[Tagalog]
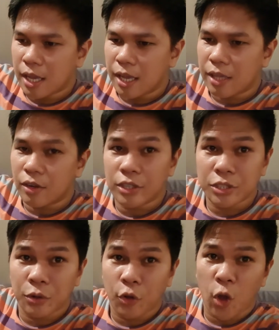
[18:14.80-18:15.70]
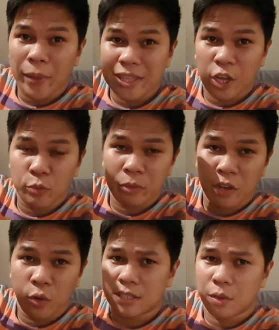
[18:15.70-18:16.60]
And also, comment down
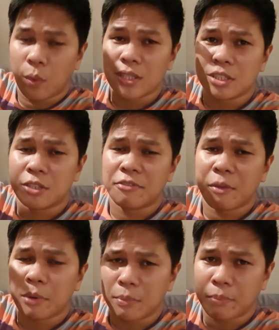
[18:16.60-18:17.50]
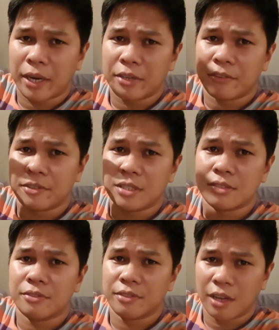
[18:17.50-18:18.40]
below what is your favorite part of
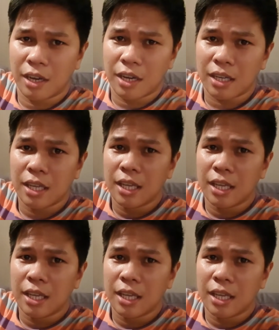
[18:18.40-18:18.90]
this vlog.